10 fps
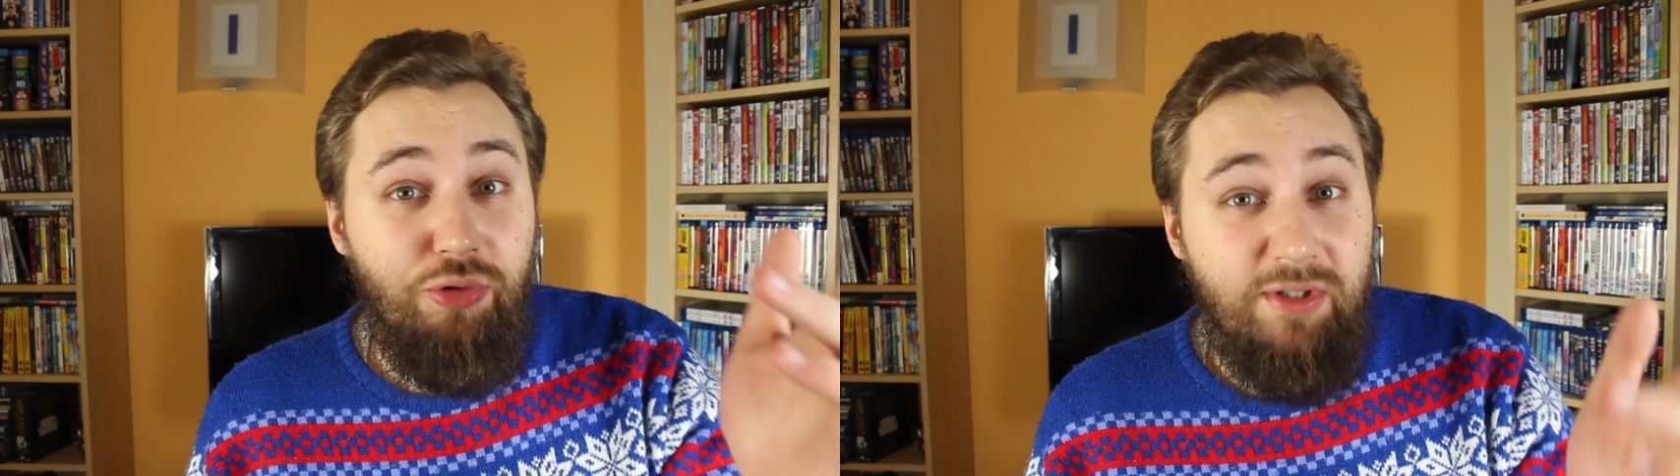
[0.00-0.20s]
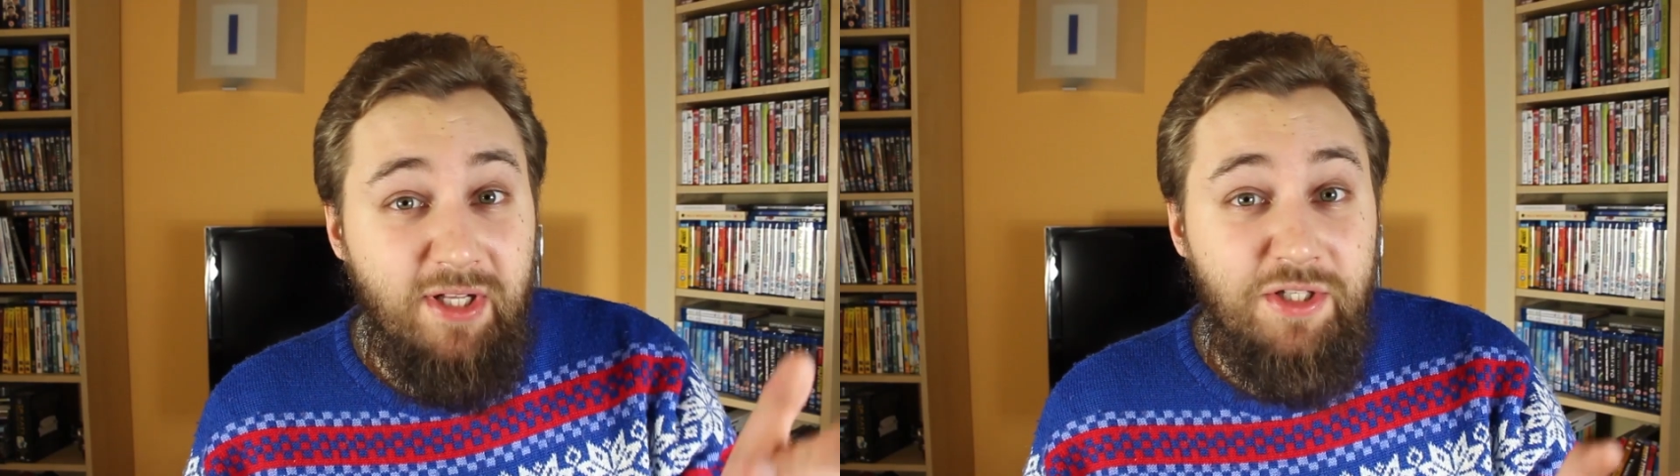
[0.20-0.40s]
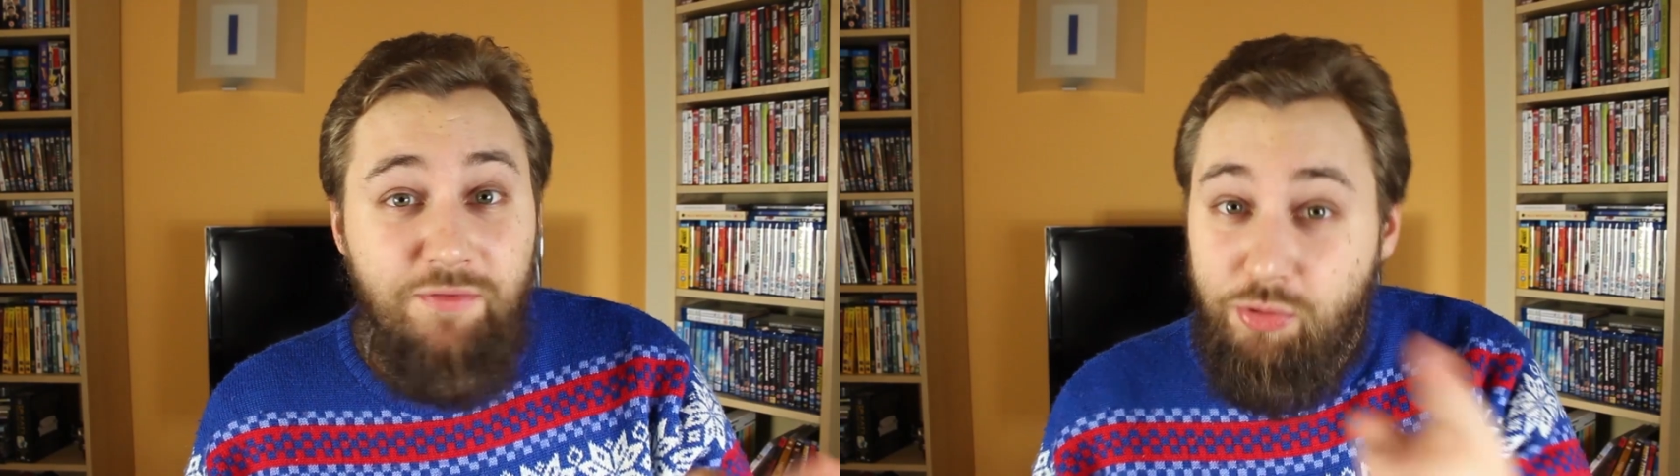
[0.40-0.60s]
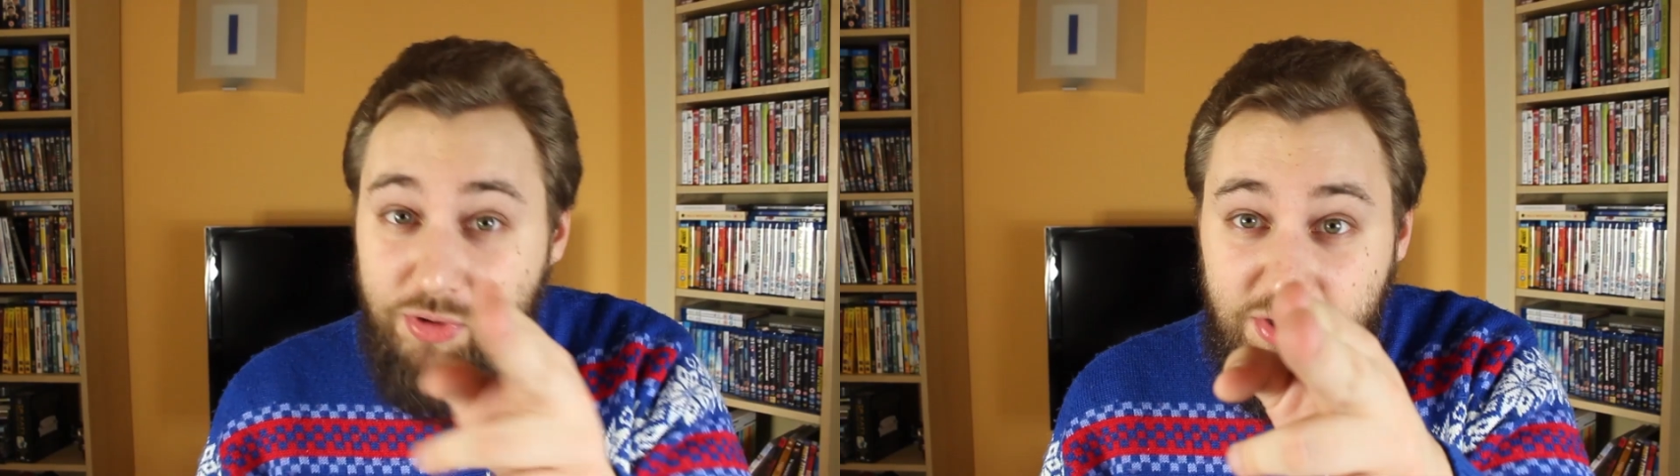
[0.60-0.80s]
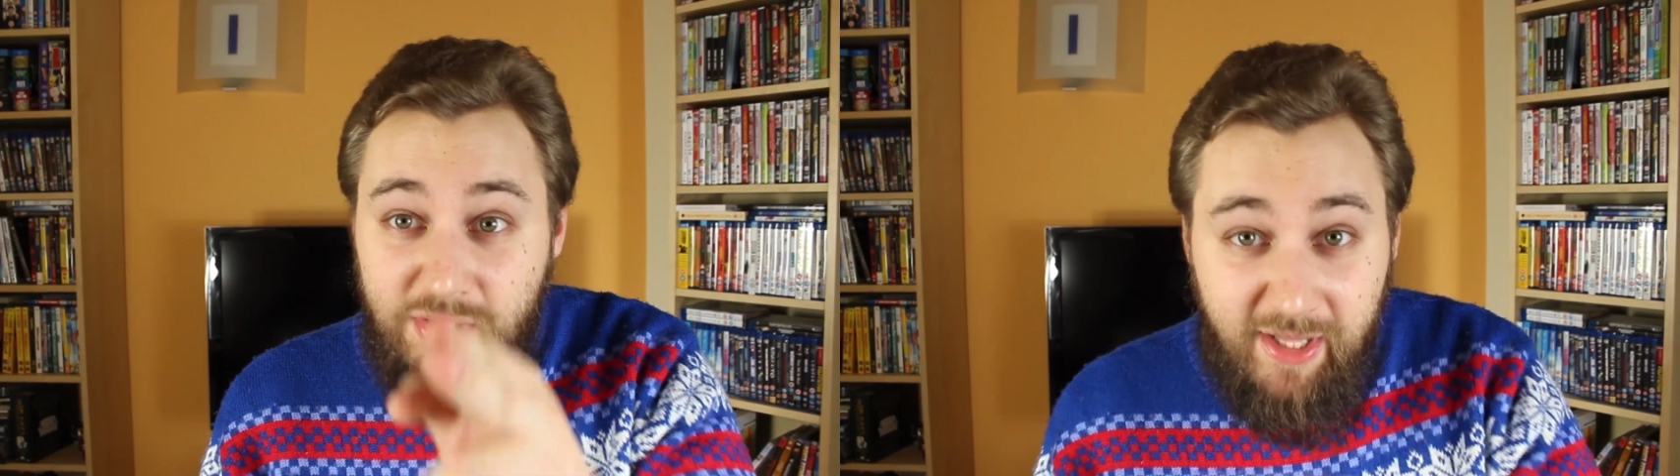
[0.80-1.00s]
sceny
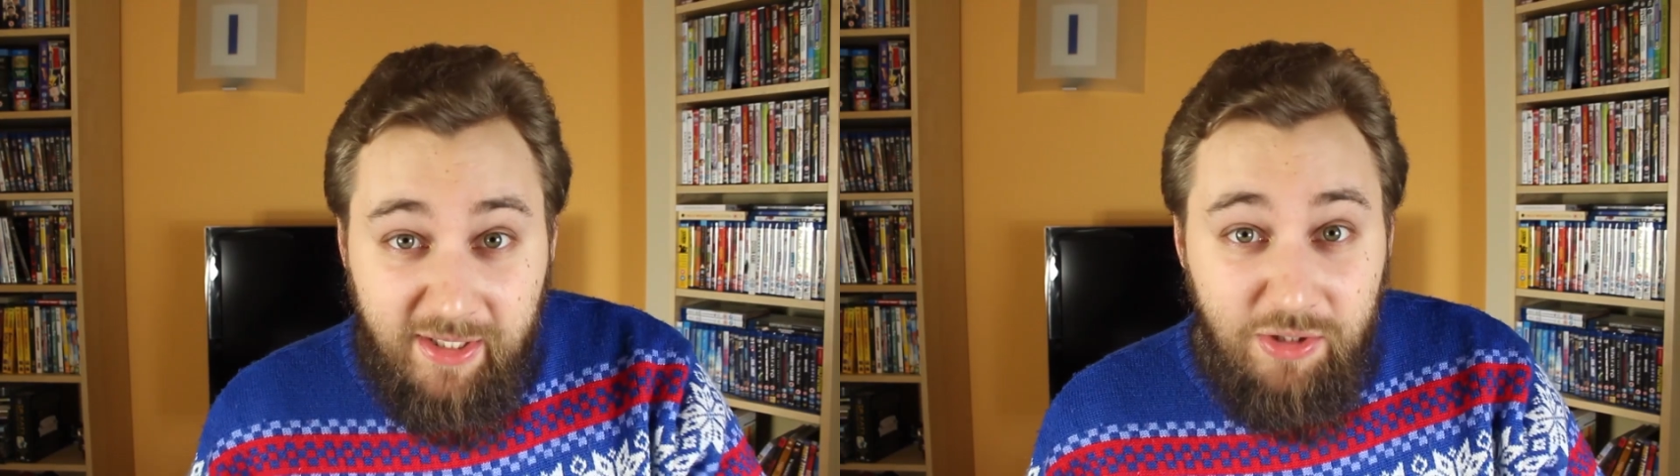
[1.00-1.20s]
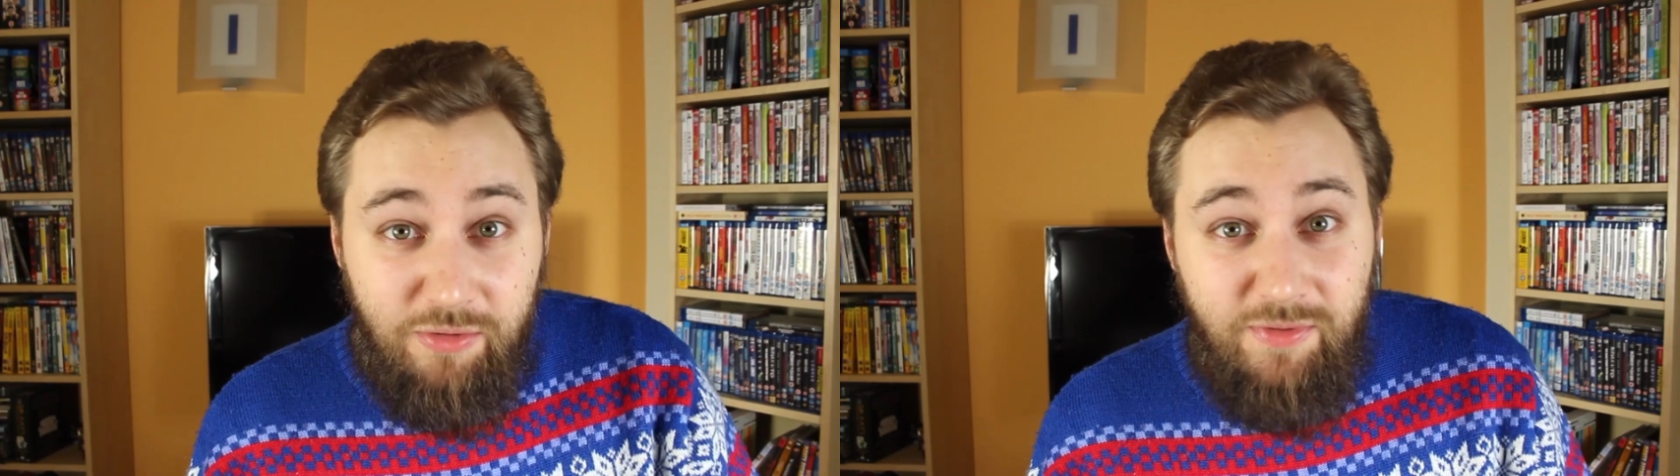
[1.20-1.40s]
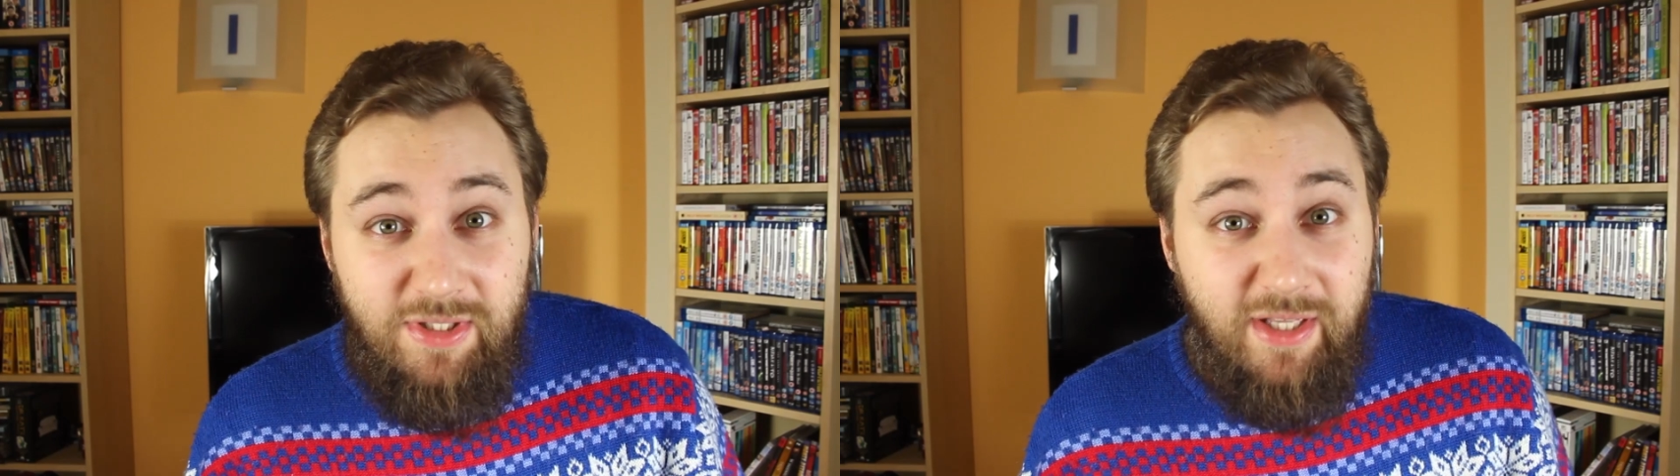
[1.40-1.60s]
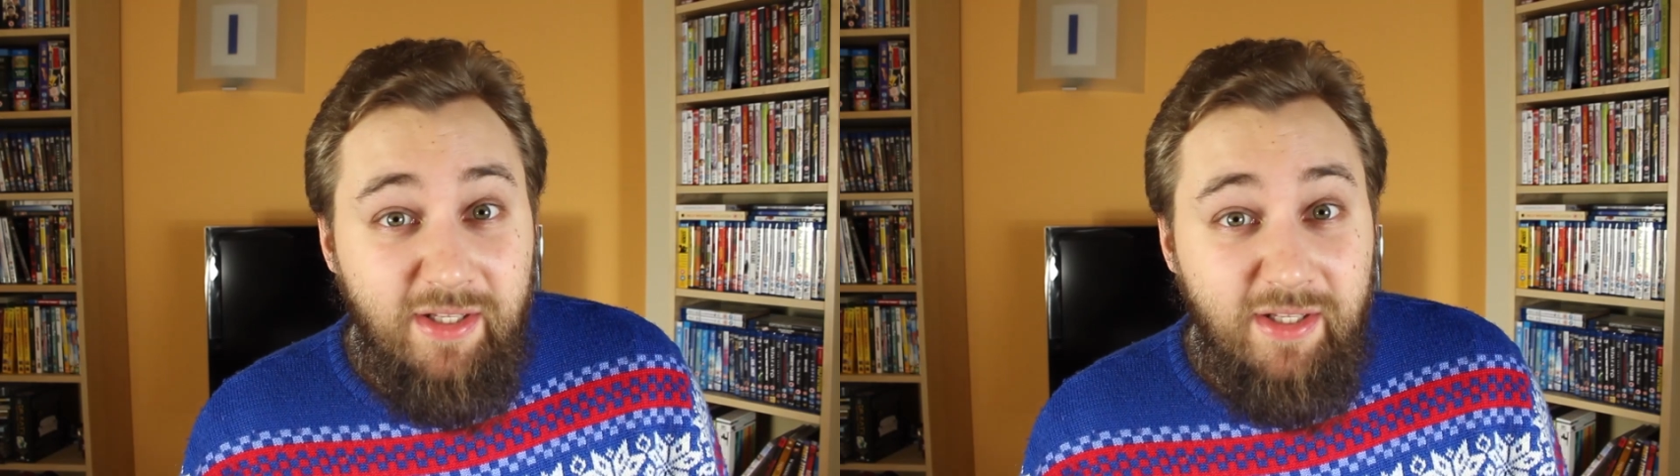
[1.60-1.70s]
zwrócić się nagle do widza,